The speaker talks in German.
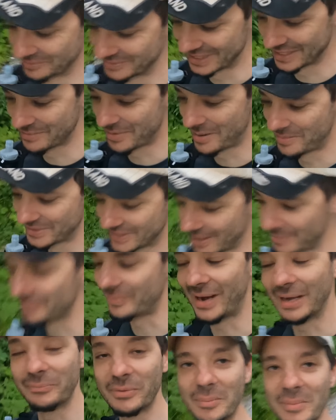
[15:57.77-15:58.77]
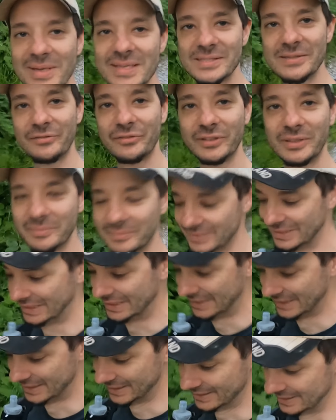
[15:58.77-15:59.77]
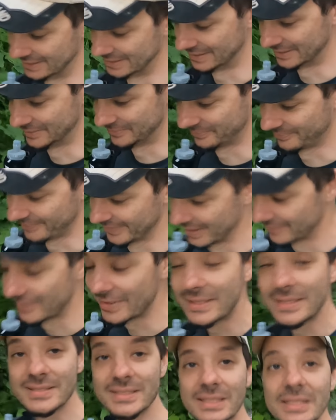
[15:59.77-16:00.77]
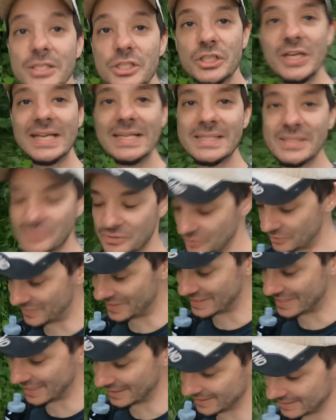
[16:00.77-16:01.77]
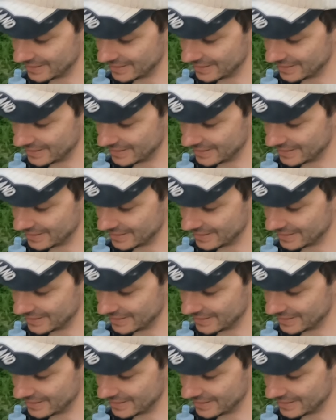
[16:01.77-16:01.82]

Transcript: zu dem Thema mit einem Bart beim Messer von dem, äh, wegen des Klischees und sowas